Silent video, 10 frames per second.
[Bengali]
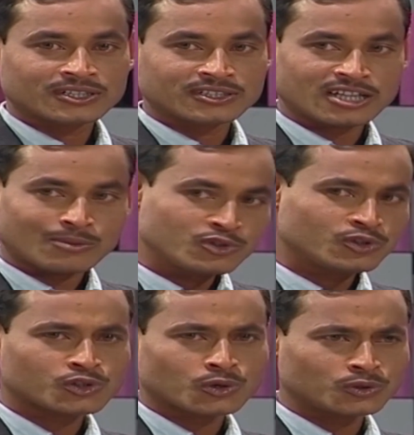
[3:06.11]
যে আমি
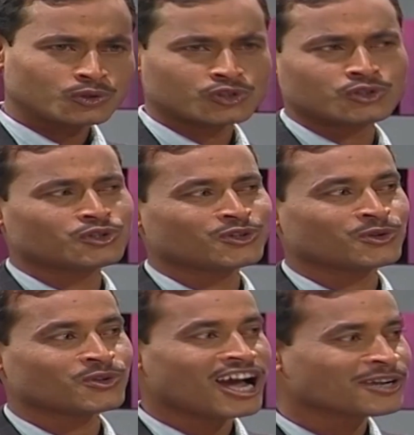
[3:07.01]
যদি সন্তোষজনক
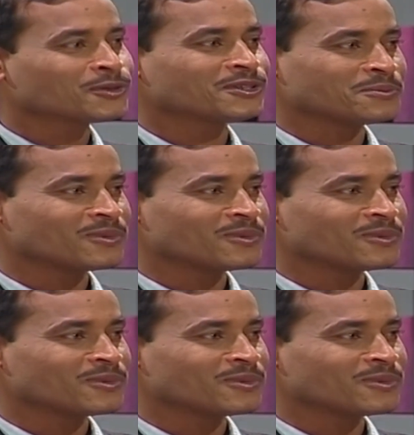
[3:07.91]
কোনো আয় করতে